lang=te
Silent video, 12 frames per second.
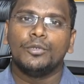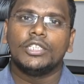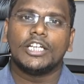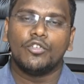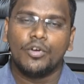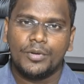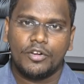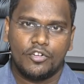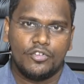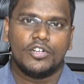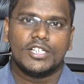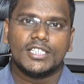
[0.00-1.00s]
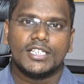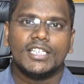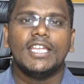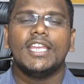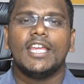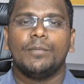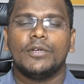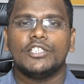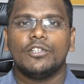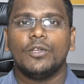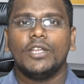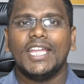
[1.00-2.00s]
పూర్తిగా ఓపెన్ అవ్వడం కూడా జరిగింది ఈ
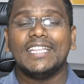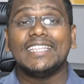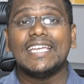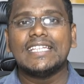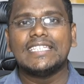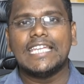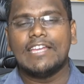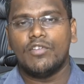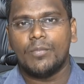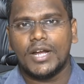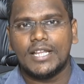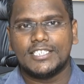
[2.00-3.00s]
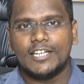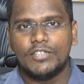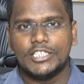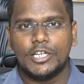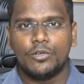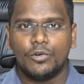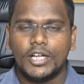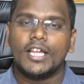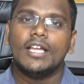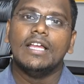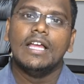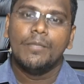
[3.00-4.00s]
నేపథ్యంలోనే దేశీయ విమాన సర్వీసులు కూడా
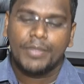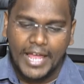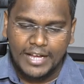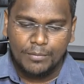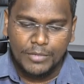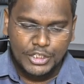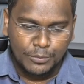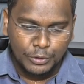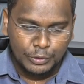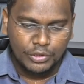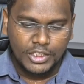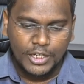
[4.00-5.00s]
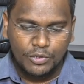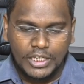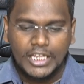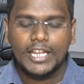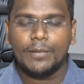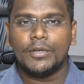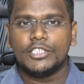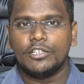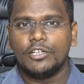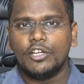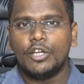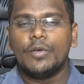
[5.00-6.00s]
ప్రారంభించబోతున్నారు ఈ
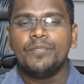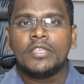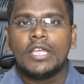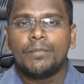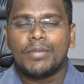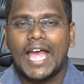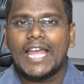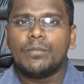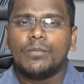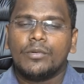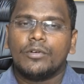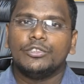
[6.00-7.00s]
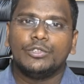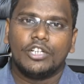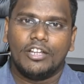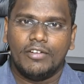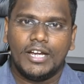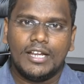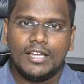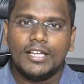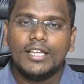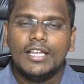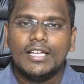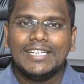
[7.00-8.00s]
నేపథ్యంలో ప్రారంభం అవుతున్న వేళ
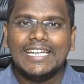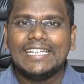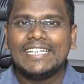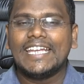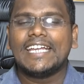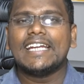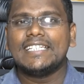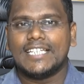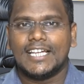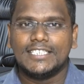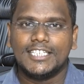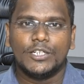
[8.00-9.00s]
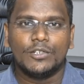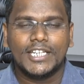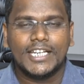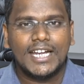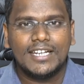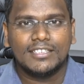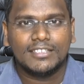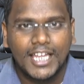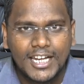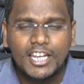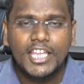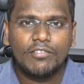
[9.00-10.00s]
ఈ టికెట్ ఛార్జీలు టికెట్
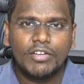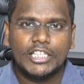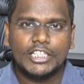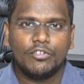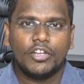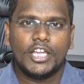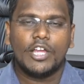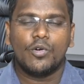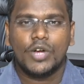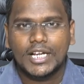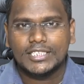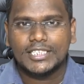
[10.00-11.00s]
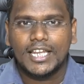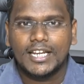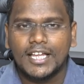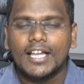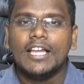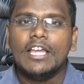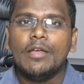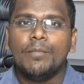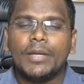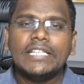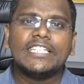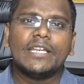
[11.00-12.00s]
ధరలు ఏవైతే ఉన్నాయో ఒక్కసారిగా
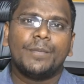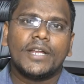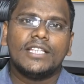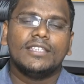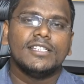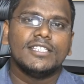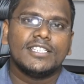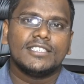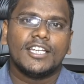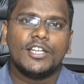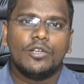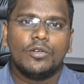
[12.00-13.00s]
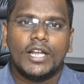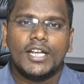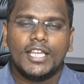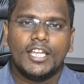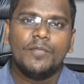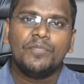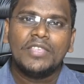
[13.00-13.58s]
పెంచే ప్రయత్నం చేశారు అంటే